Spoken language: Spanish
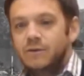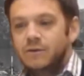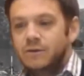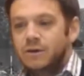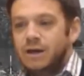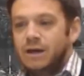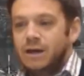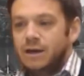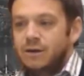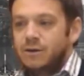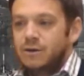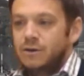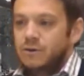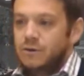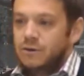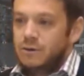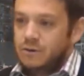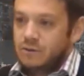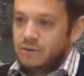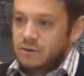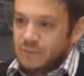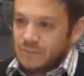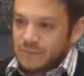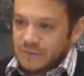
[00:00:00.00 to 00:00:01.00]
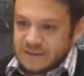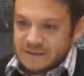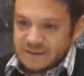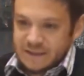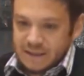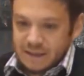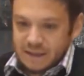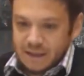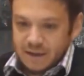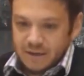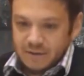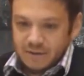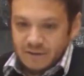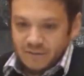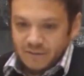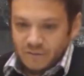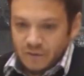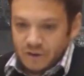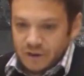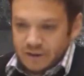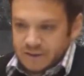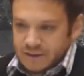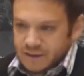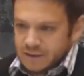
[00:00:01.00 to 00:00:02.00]
gobierno del presidente Gabriel
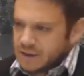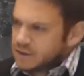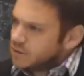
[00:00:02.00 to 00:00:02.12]
Boric,